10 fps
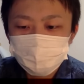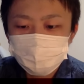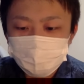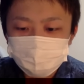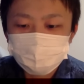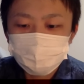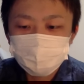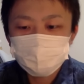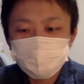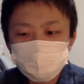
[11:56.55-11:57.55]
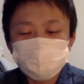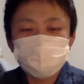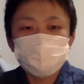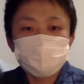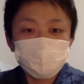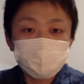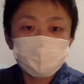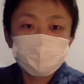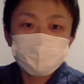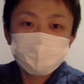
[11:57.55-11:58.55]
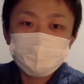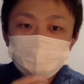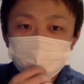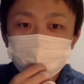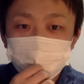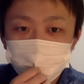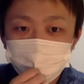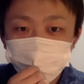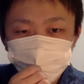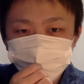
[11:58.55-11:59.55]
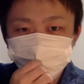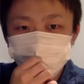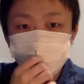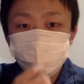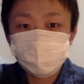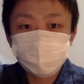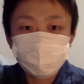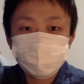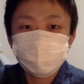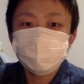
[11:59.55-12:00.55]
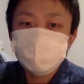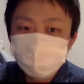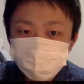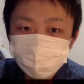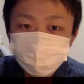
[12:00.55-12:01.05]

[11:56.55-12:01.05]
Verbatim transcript: はい、彼女ですね。フェスゲームの方、まだ終わりにしてなかったんですけど、